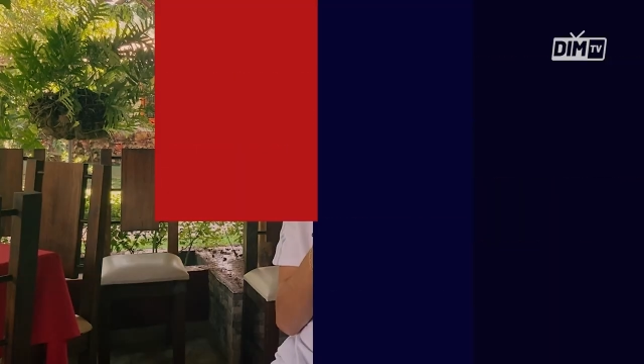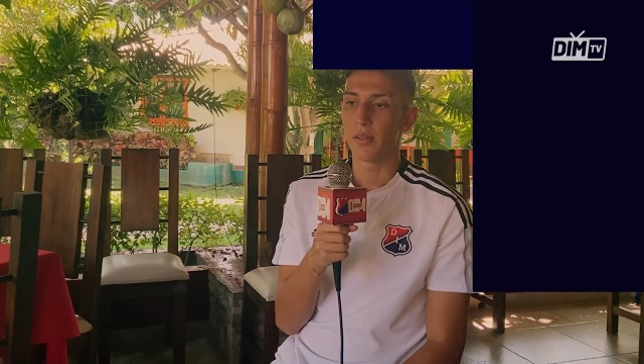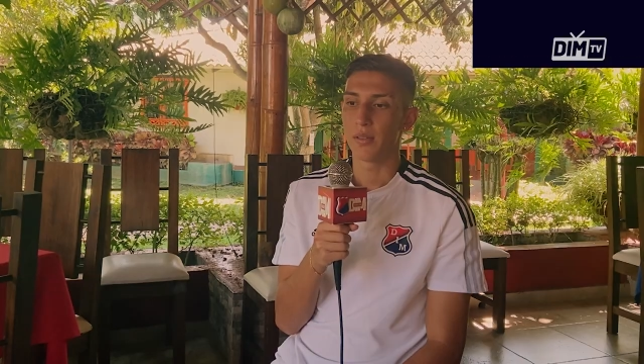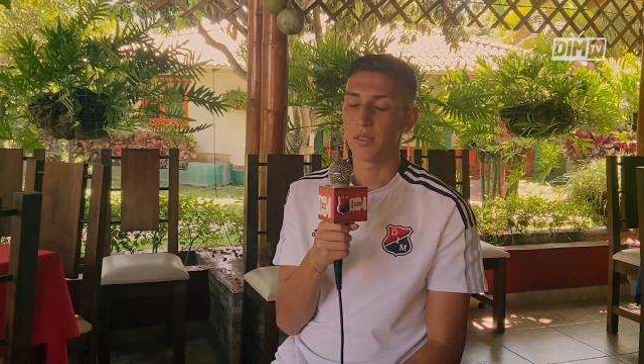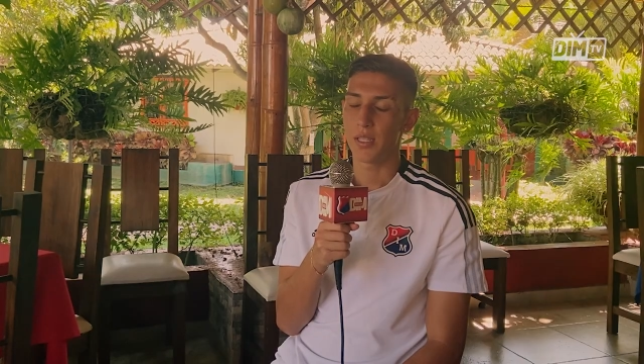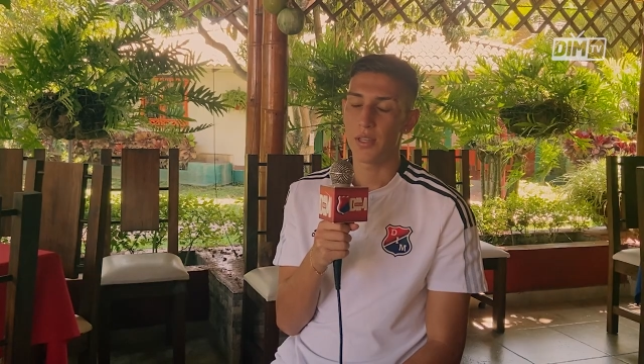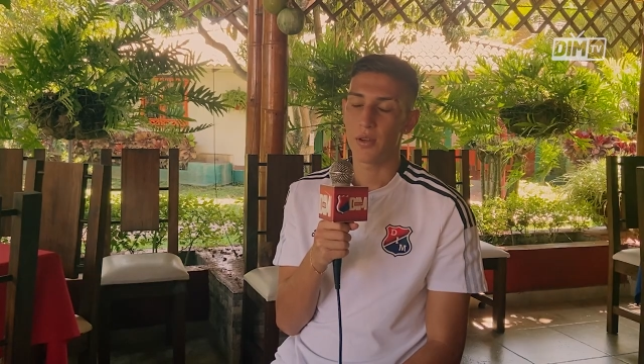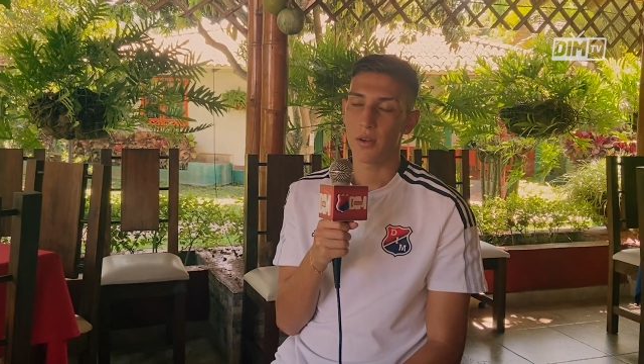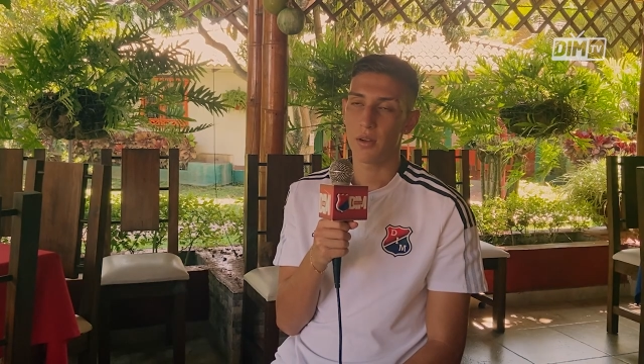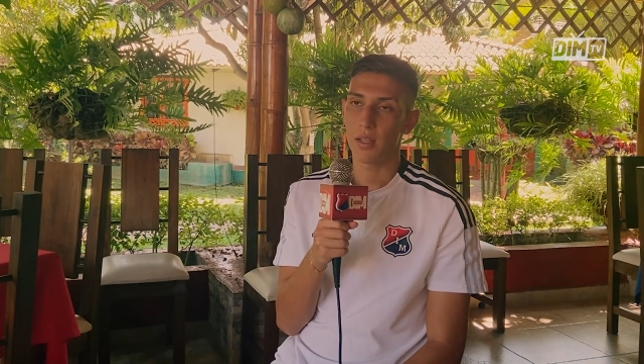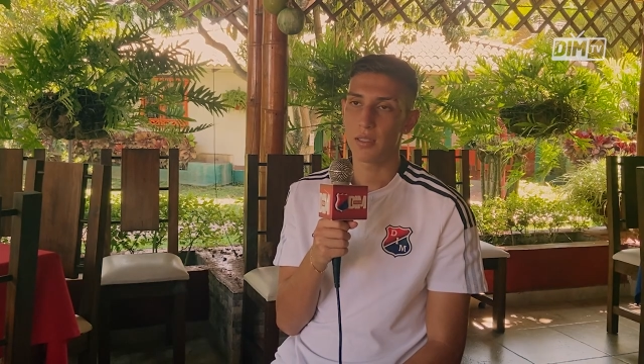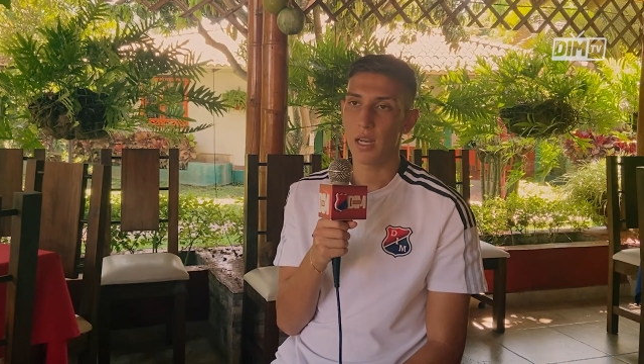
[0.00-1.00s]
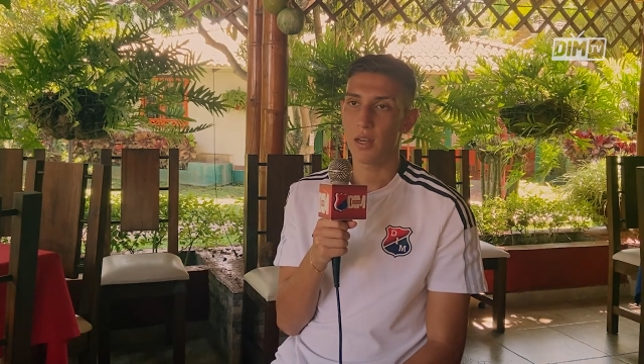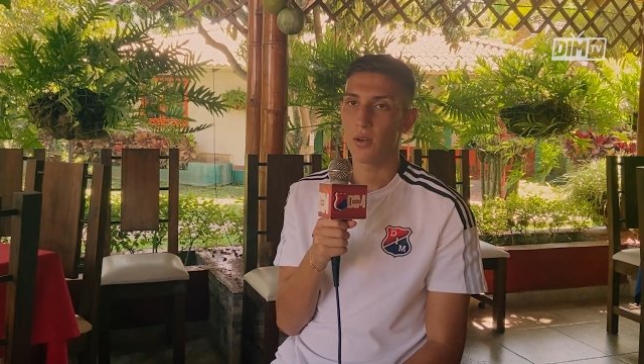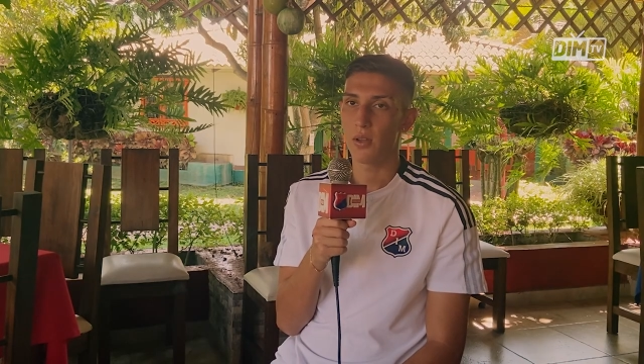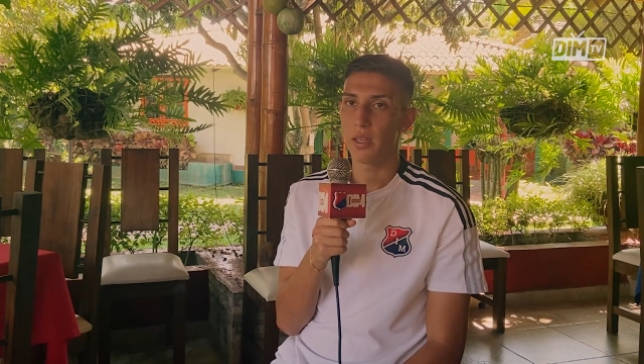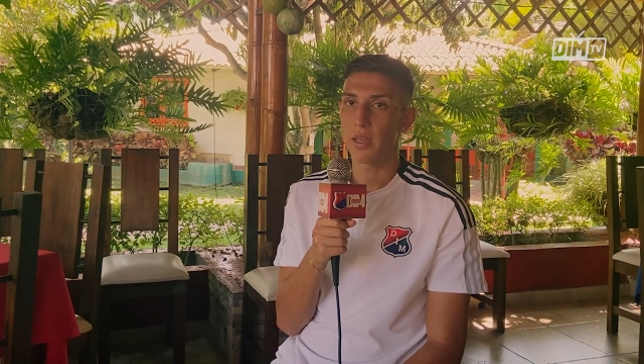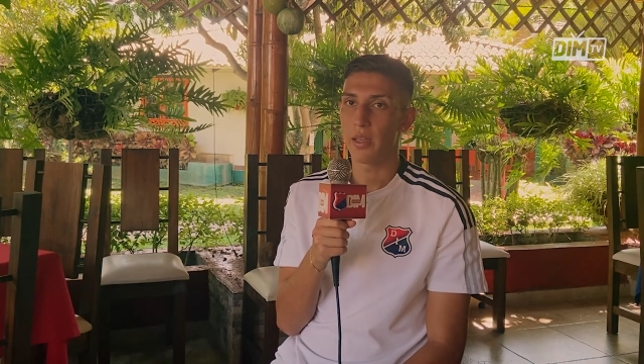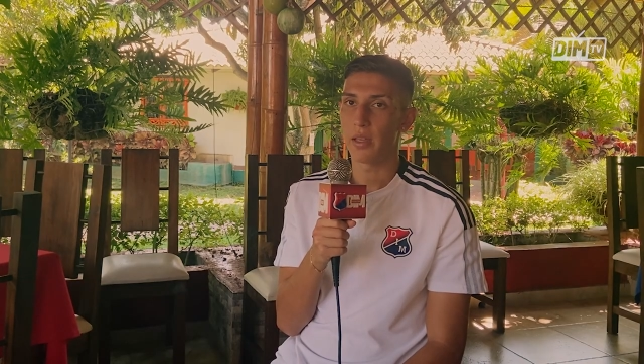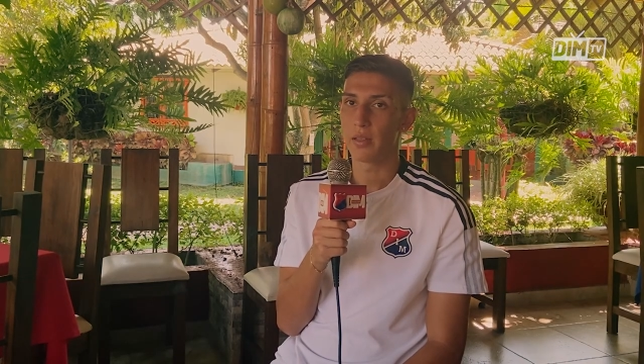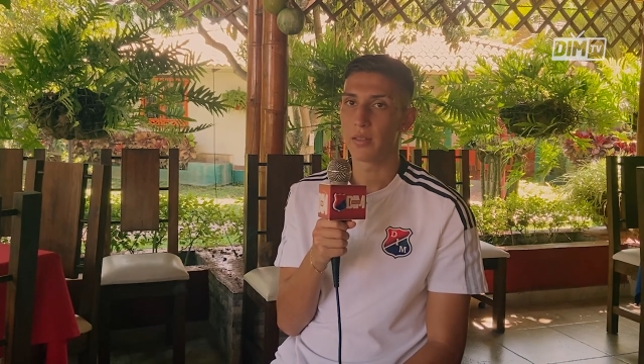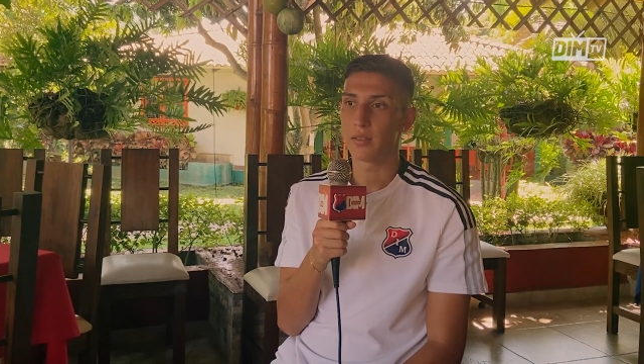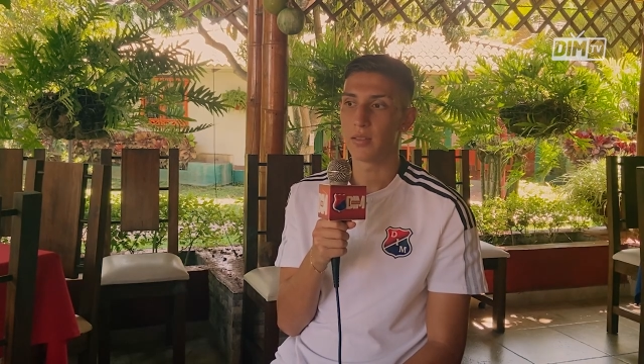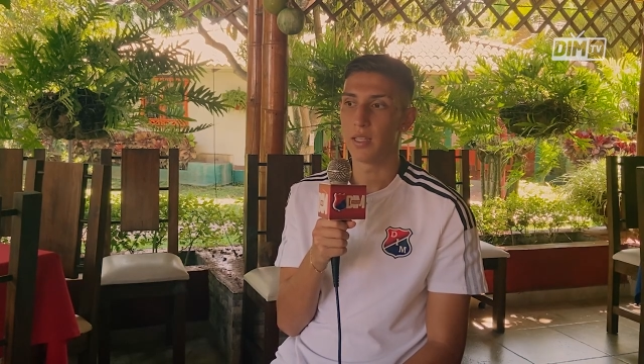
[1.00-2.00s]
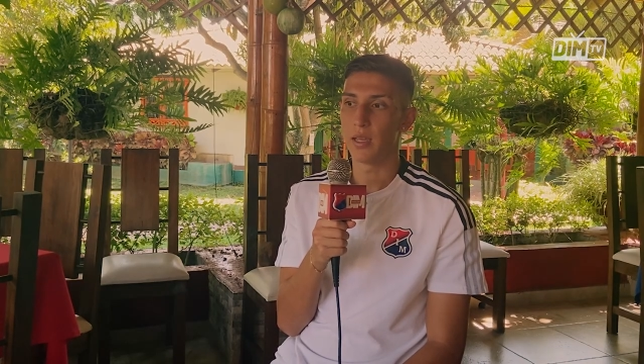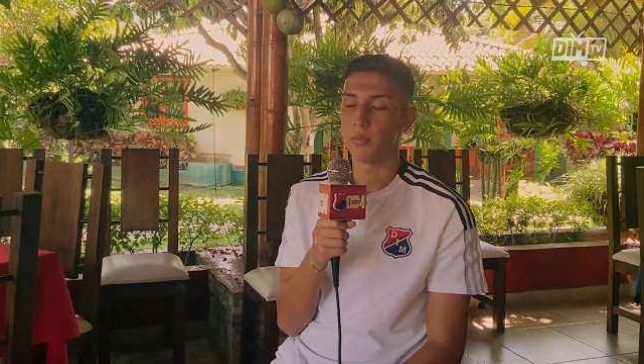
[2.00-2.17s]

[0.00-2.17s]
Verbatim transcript: Sí, yo creo que es algo de, de,